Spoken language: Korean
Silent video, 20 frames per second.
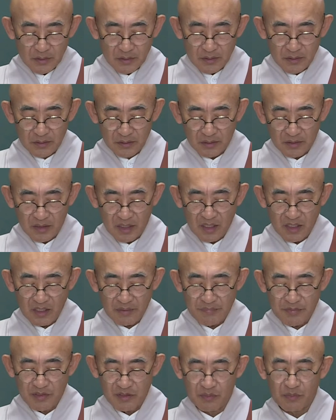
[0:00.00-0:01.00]
그때의
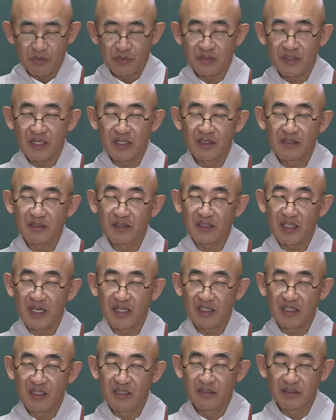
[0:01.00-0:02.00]
미륵보살은
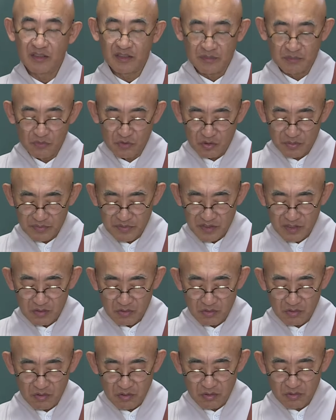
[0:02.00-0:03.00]
자기의 의심도
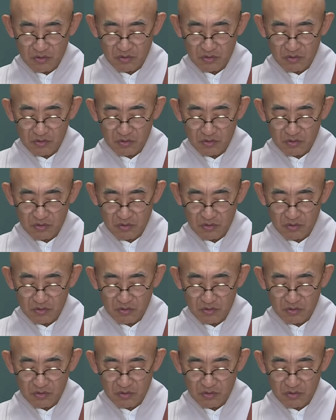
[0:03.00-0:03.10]
없애고